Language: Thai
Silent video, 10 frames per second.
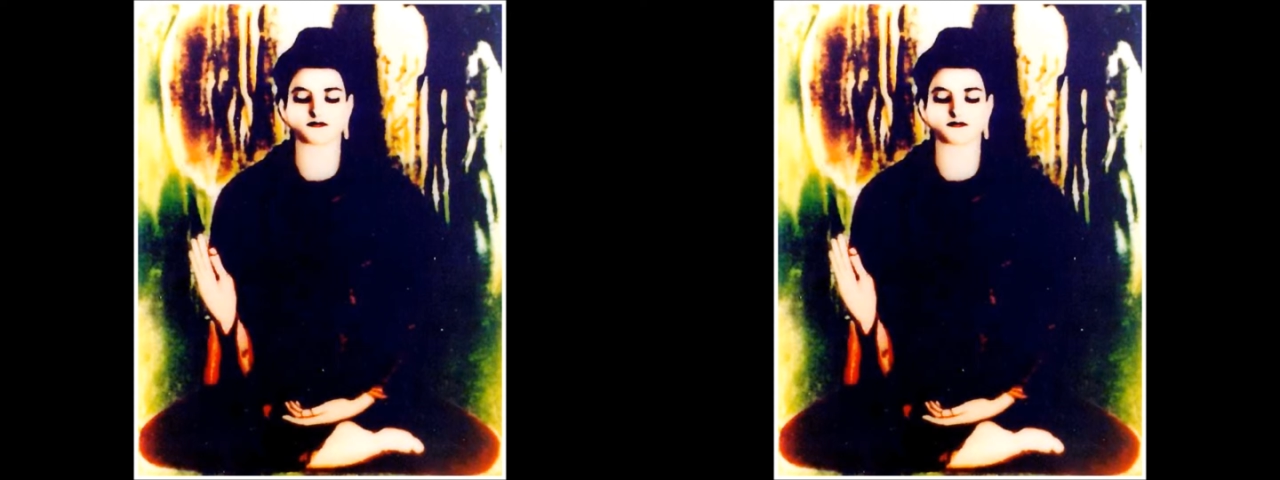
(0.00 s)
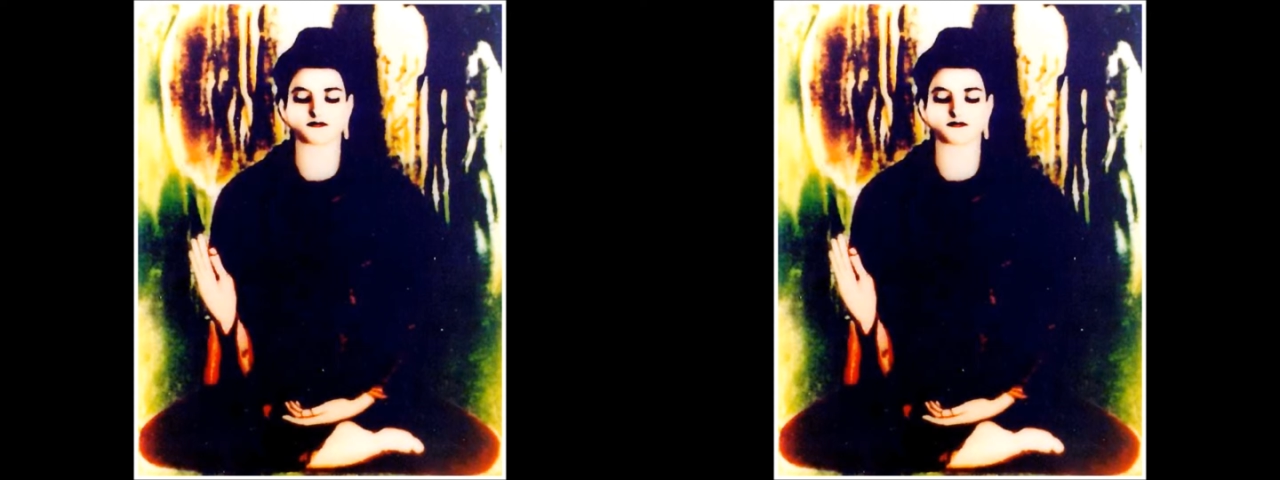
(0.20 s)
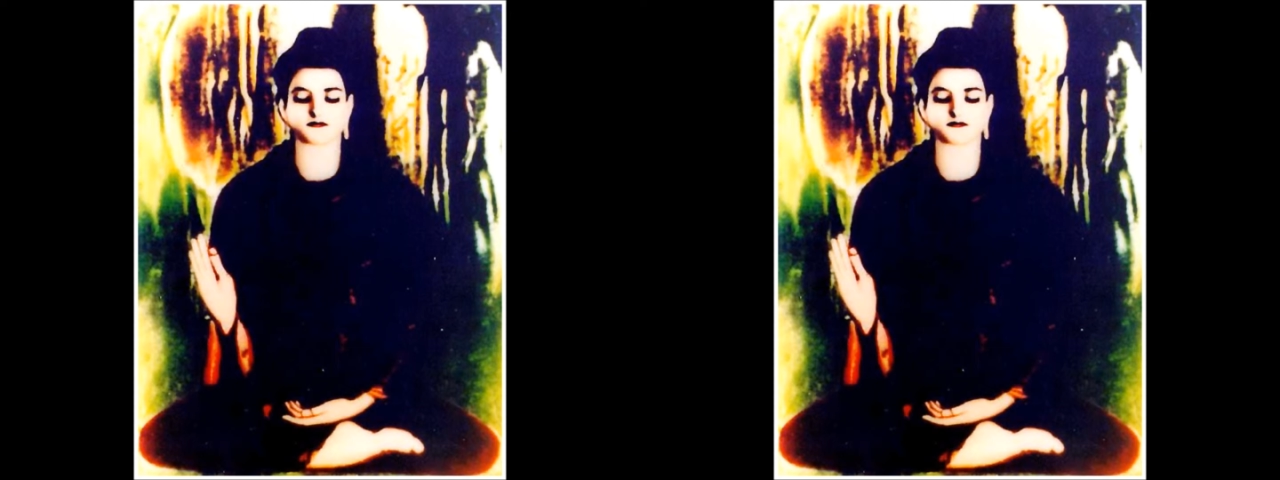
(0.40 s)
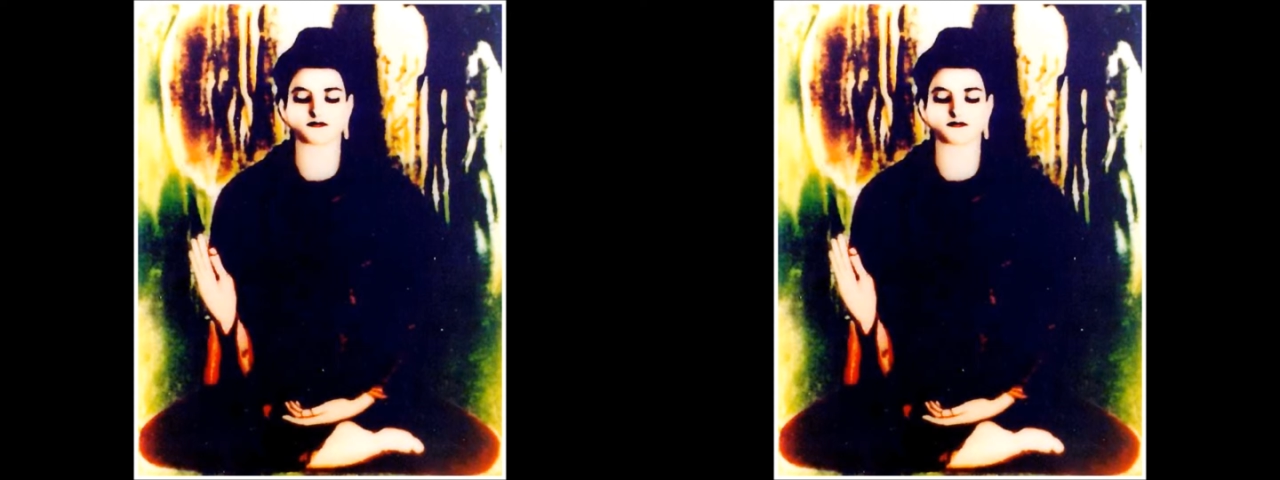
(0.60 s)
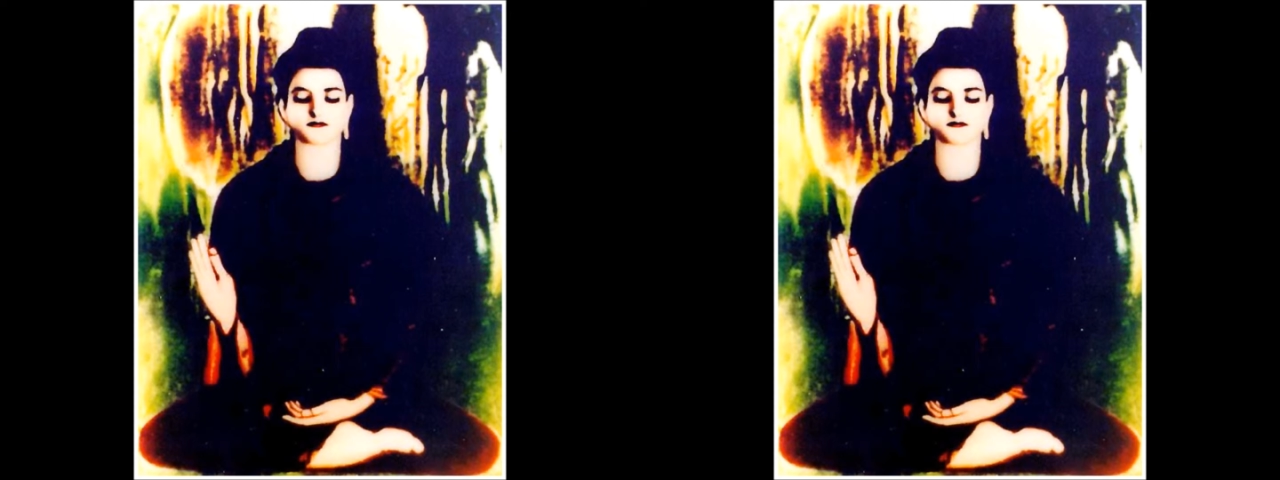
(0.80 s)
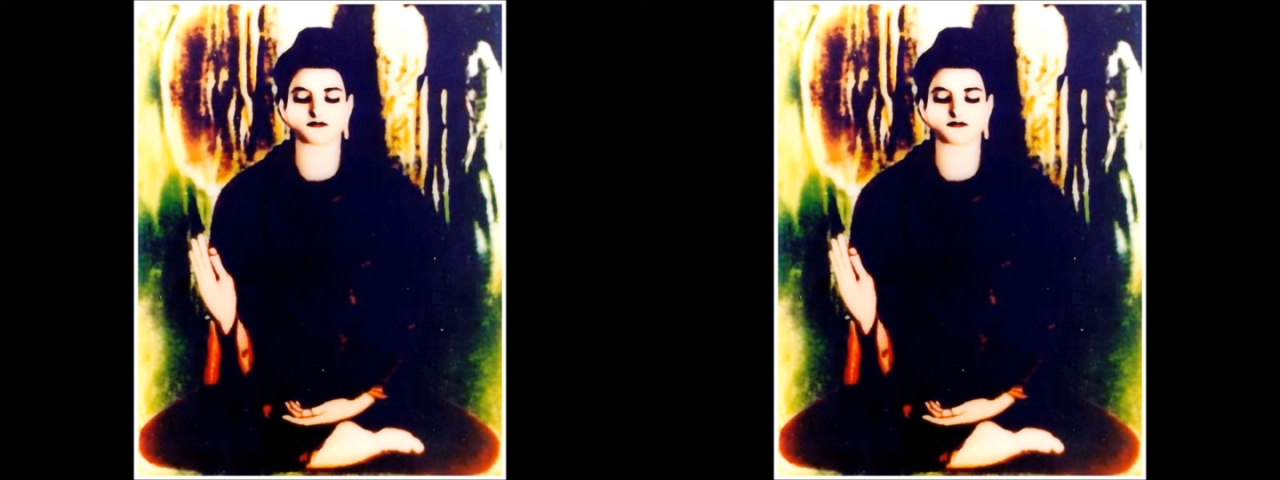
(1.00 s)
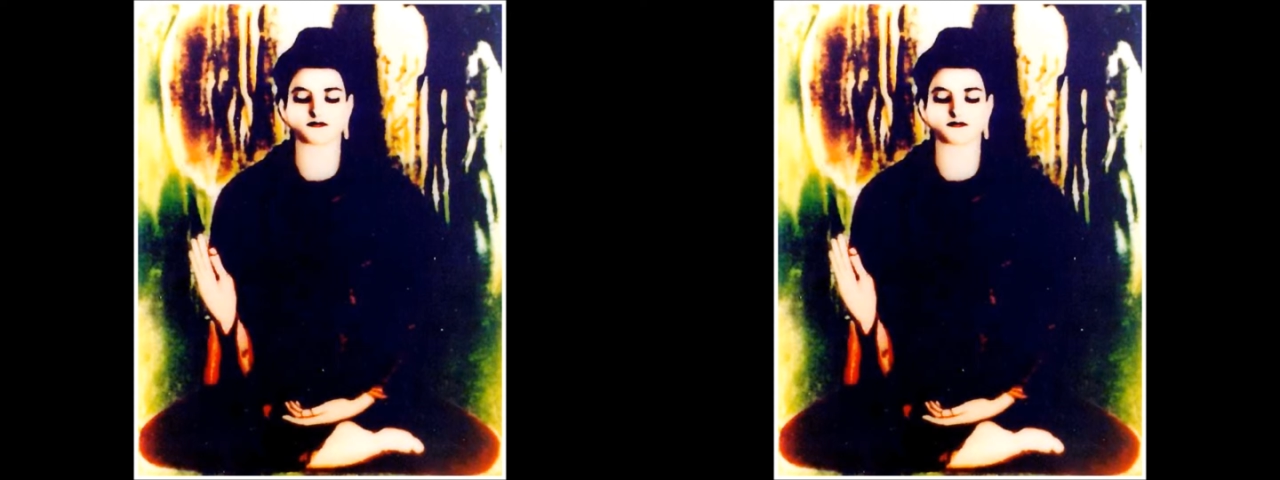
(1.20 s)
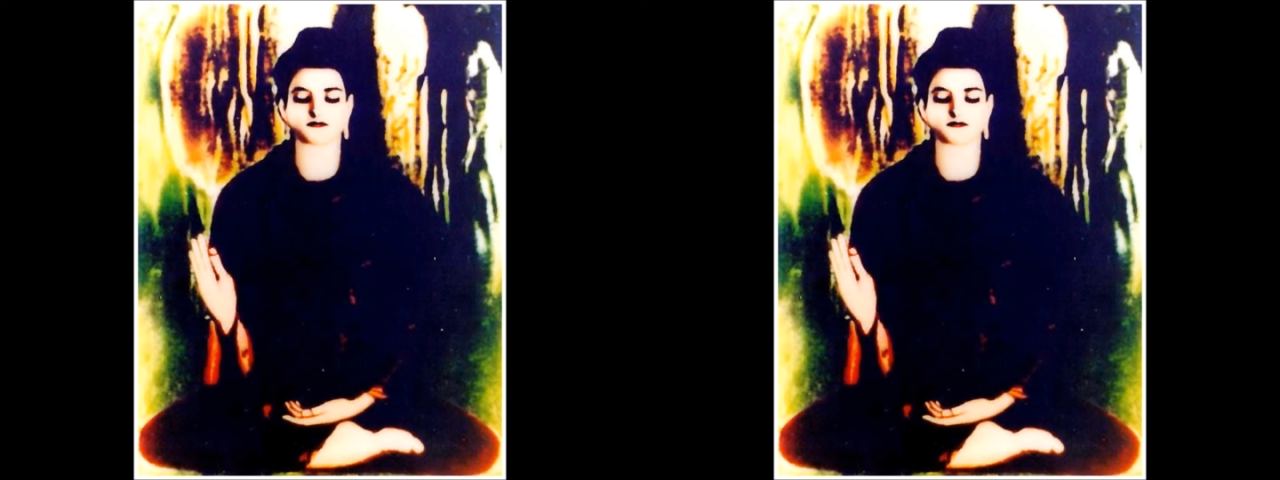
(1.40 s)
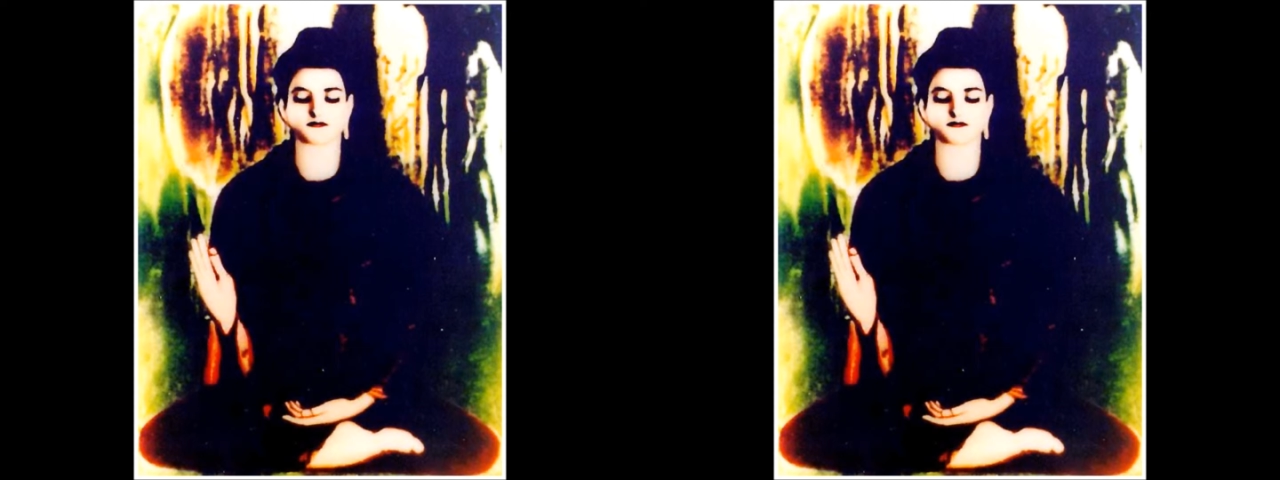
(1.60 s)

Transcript: คานทีถือว่าการ